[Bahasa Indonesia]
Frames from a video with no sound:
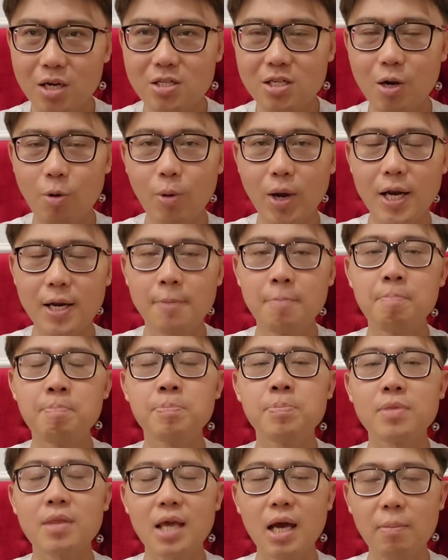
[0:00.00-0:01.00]
Marcel Wen
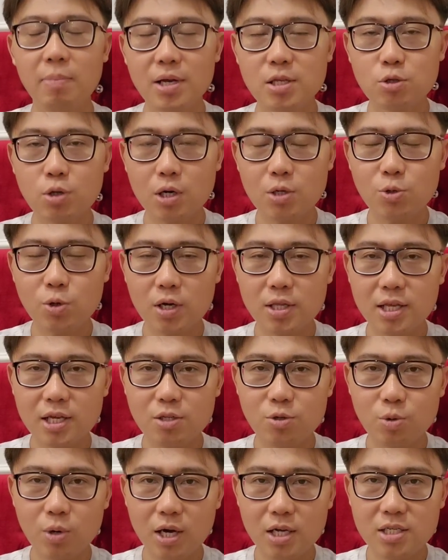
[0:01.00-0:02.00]
Nyampein
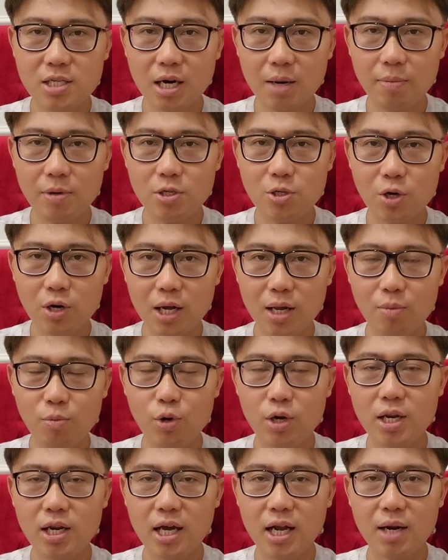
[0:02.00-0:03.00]
curhat-curhatan juga secara personal
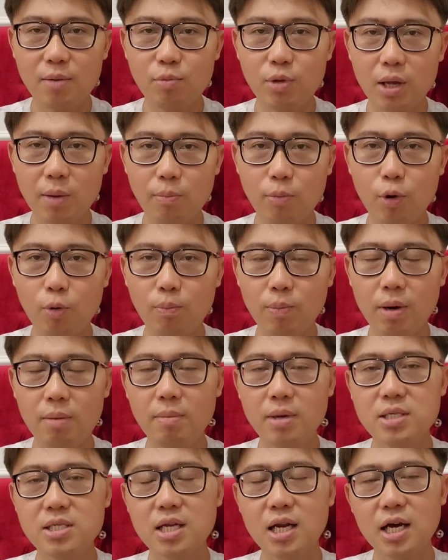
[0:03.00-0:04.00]
mungkin kalian punya
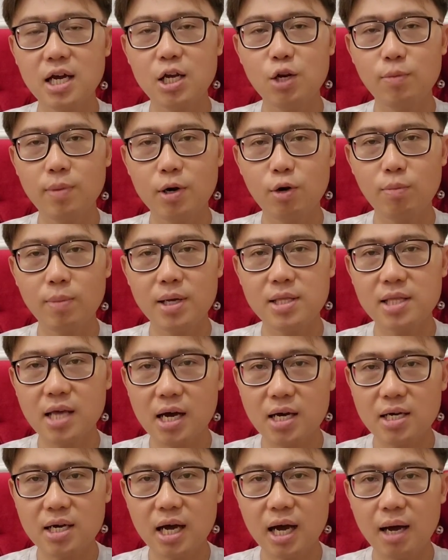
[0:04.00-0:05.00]
problem masalah kehidupan rumah
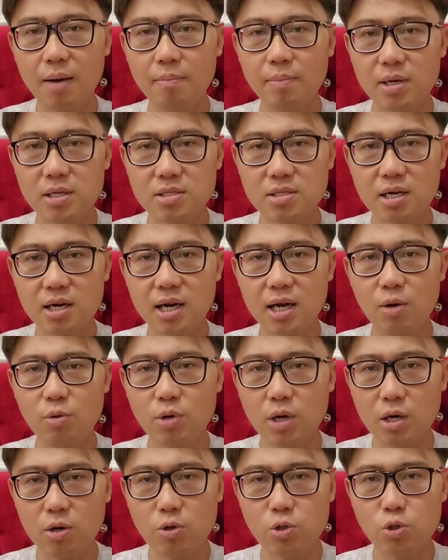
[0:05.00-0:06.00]
tangga, hampir cerai,
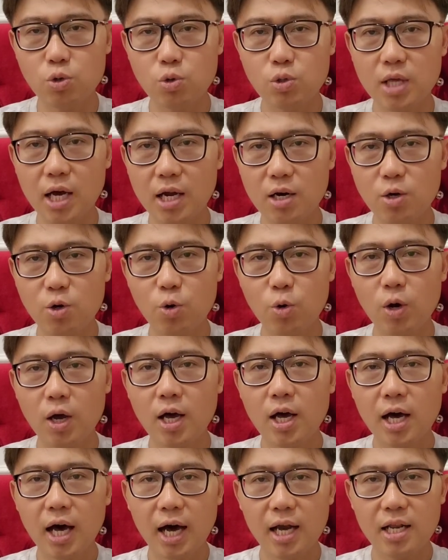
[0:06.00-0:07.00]
udah di ujung tanduk,
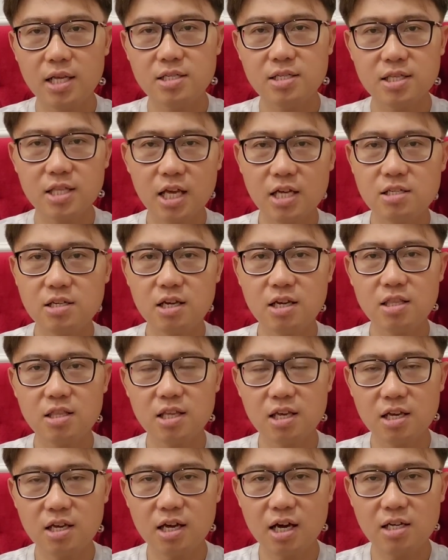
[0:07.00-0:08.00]
ada cinta
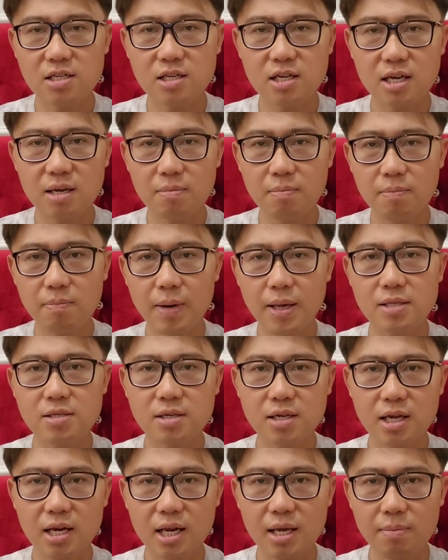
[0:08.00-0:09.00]
segitiga, segi
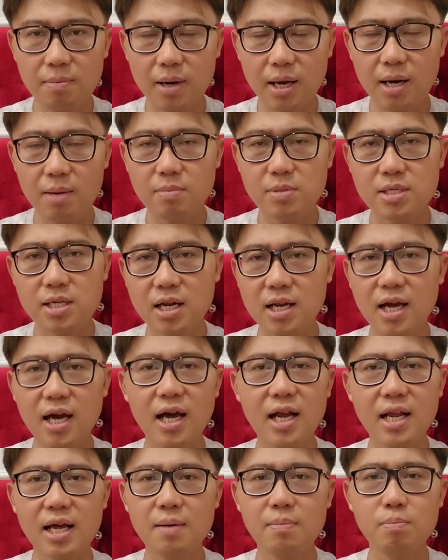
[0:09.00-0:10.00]
empat, segi lima. Nah
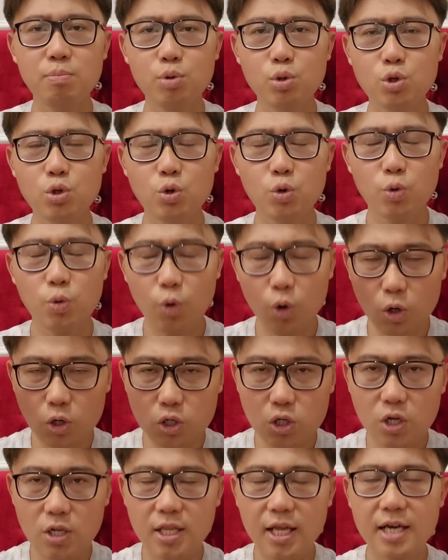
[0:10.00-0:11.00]
misalnya kalian butuh
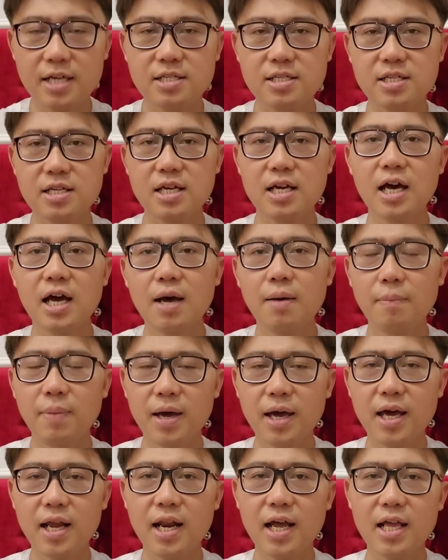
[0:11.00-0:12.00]
konsultasi,
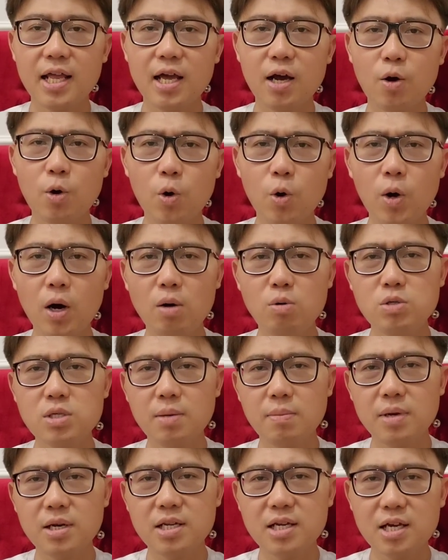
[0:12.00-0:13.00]
pengen nanya kok aku
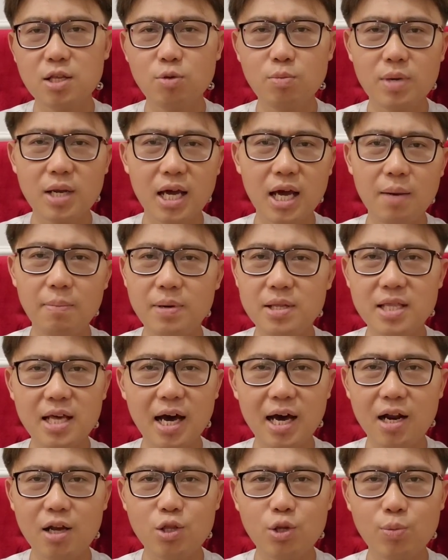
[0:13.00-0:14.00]
sama dia itu mendingan
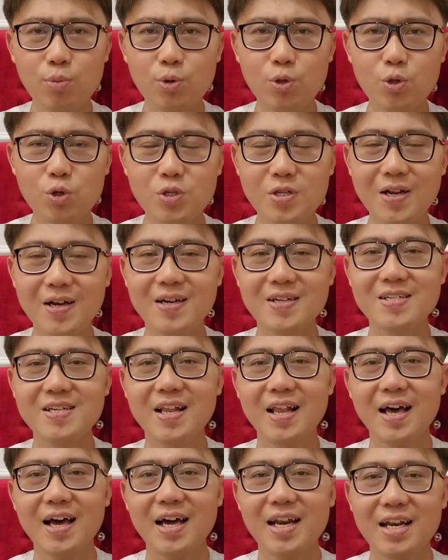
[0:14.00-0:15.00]
bertahan atau putus. Nah
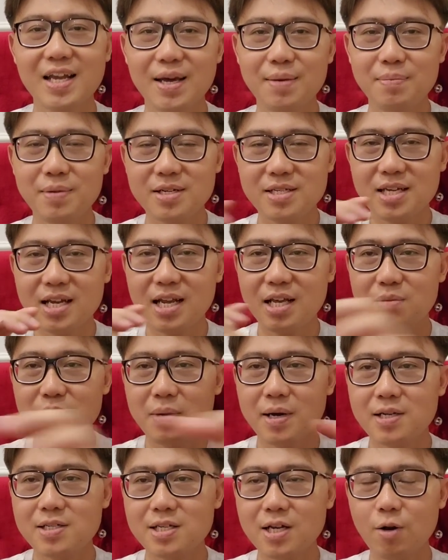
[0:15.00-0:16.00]
silahkan DM ke saya
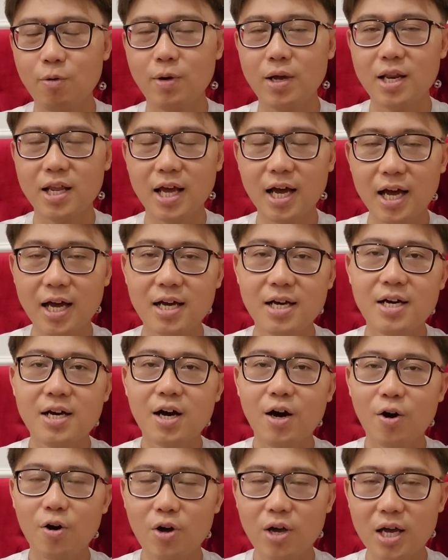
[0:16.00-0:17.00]
Marcel Wen ya.
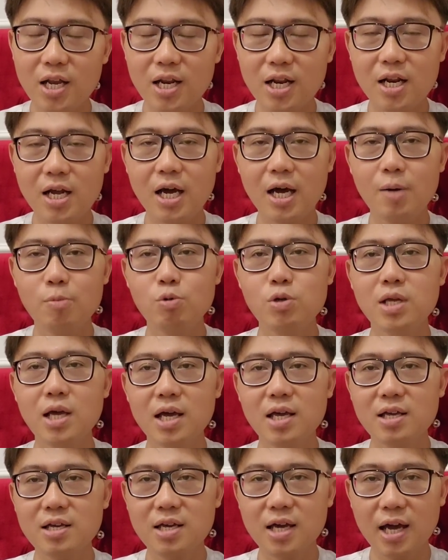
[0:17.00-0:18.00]
Oke dan yang gak
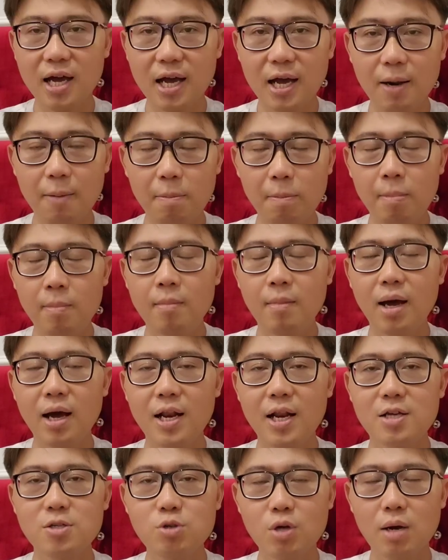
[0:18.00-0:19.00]
punya IG,
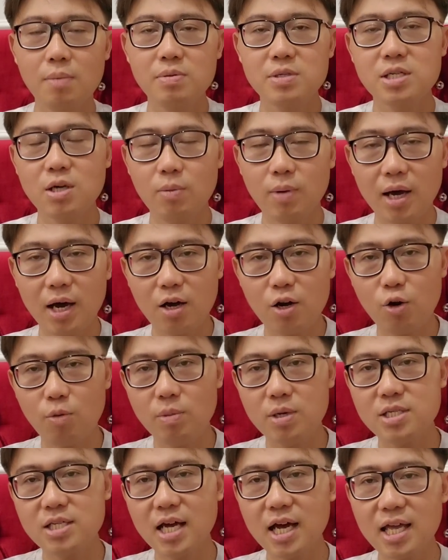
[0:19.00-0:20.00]
kalian juga bisa WA ke
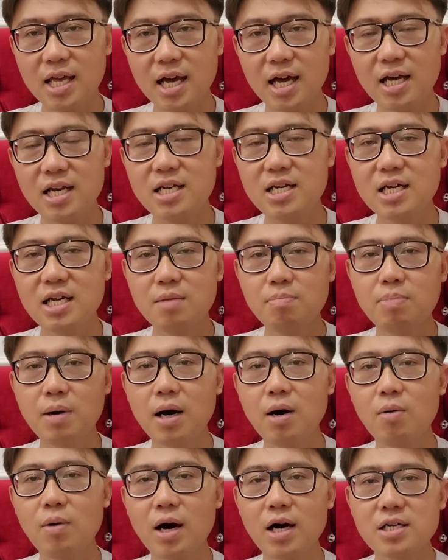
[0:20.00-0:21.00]
nomor saya di
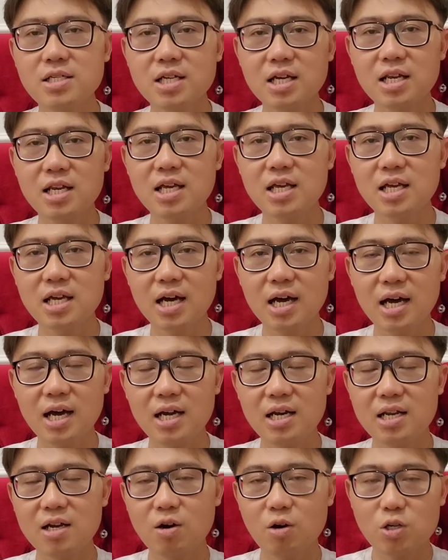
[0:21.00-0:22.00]
bawah sini
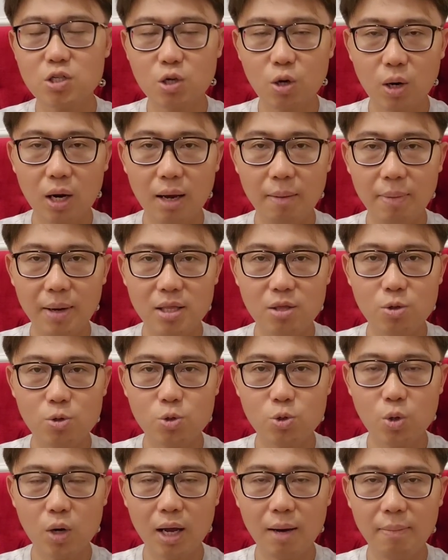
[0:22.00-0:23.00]
ya di
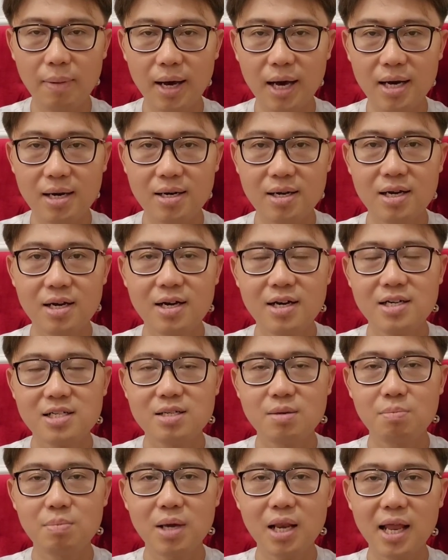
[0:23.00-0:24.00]
0878
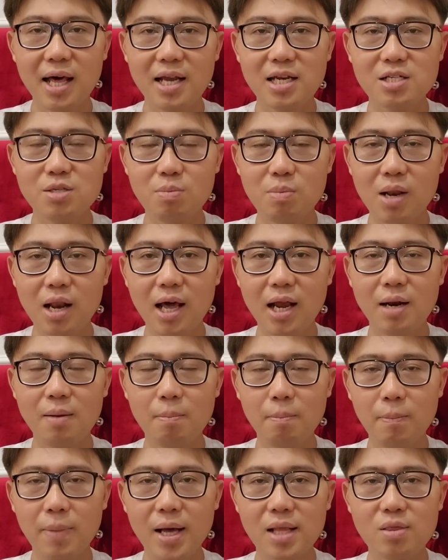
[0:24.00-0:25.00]

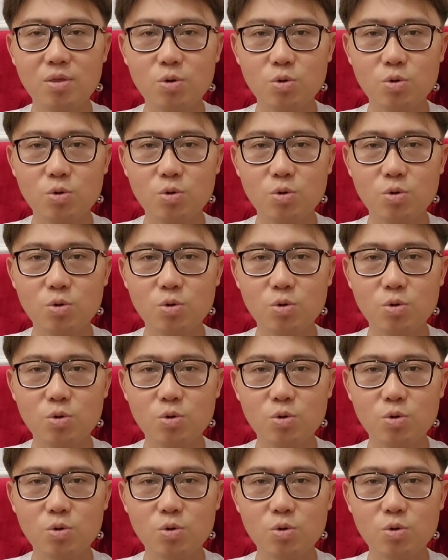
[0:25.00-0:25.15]
9947 1009